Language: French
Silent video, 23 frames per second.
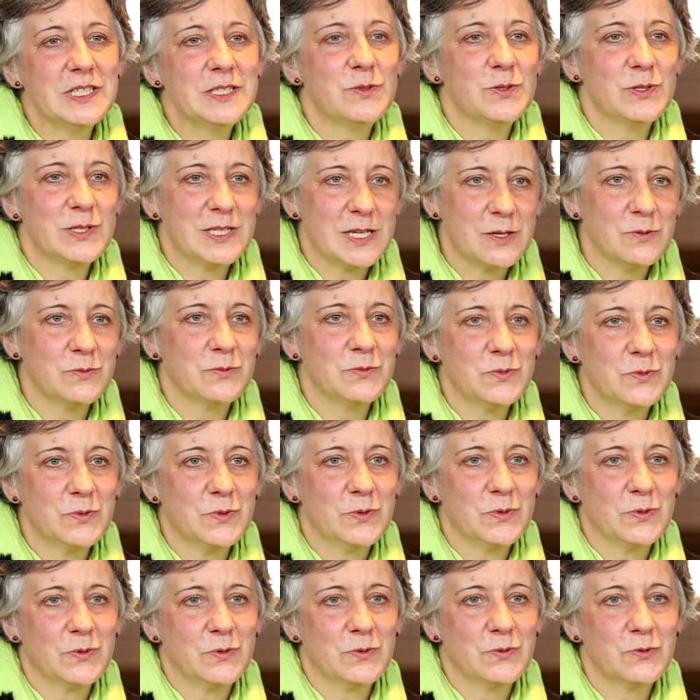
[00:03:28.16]
ce salon
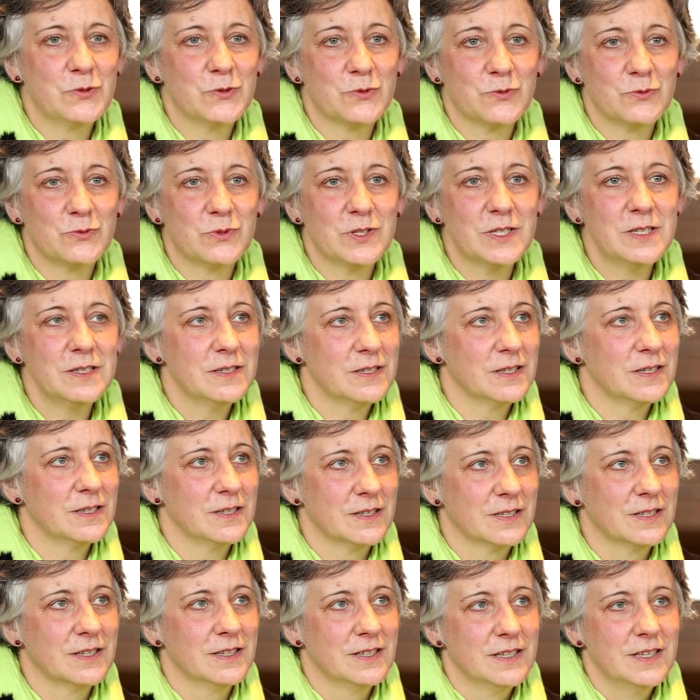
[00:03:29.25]
euh, aujourd'hui
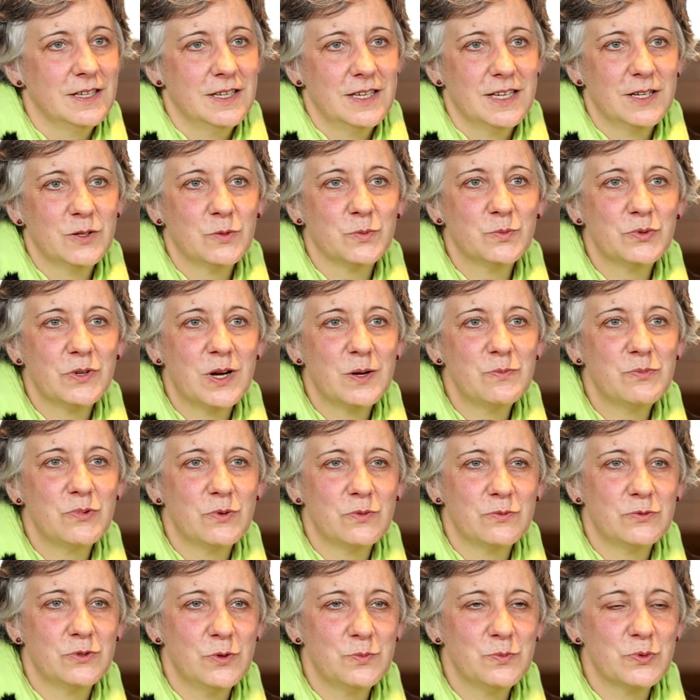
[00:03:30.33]
et qu'on pourra
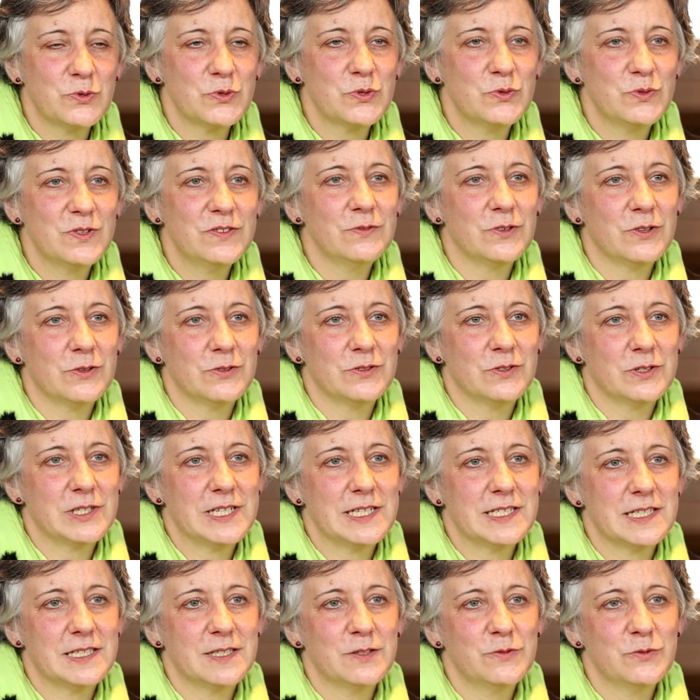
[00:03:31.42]
le poursuivre dans
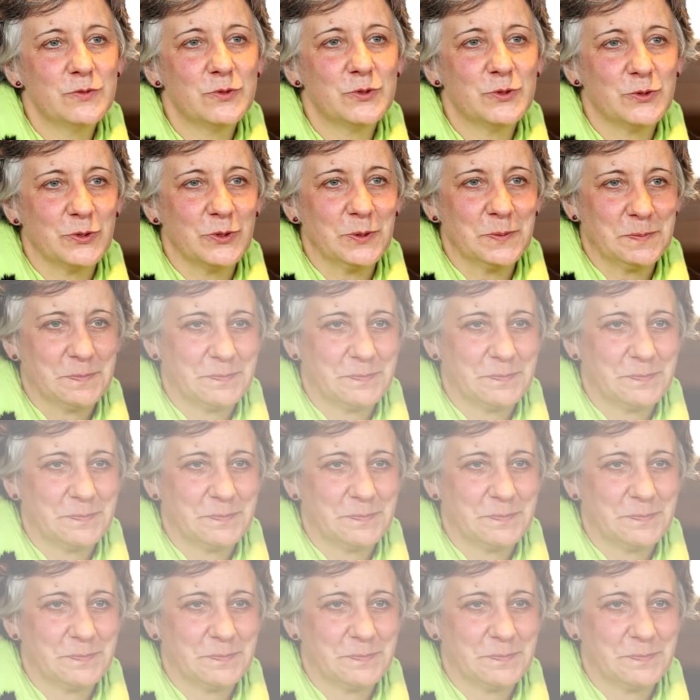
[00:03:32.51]
les années futures.